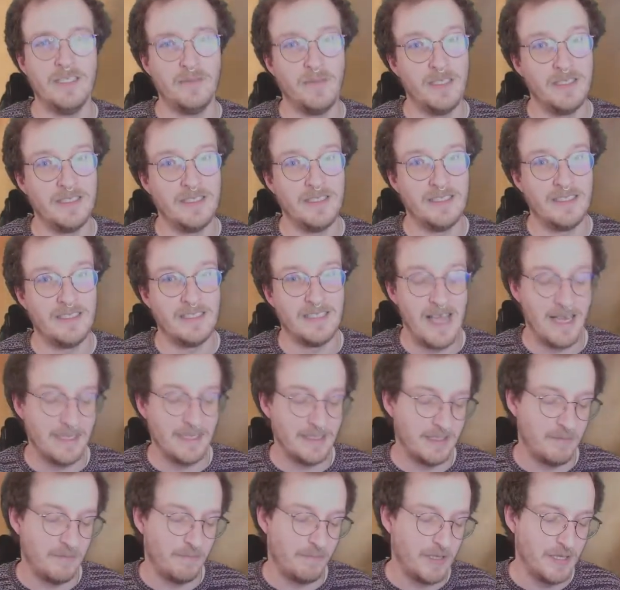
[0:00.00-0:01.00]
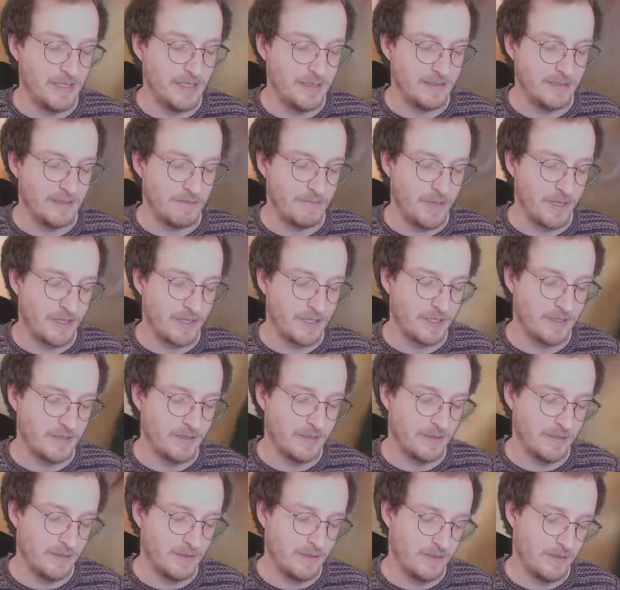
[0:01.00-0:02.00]
Vielleicht wird das jetzt das erste
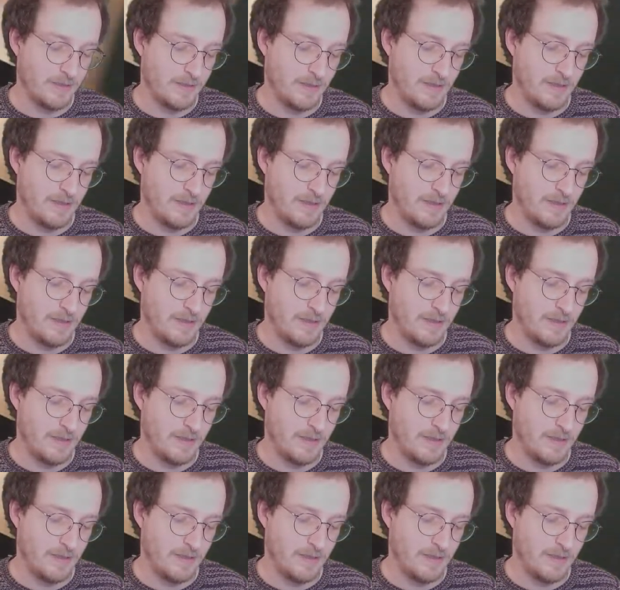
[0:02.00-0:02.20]
Blister-Päckchen.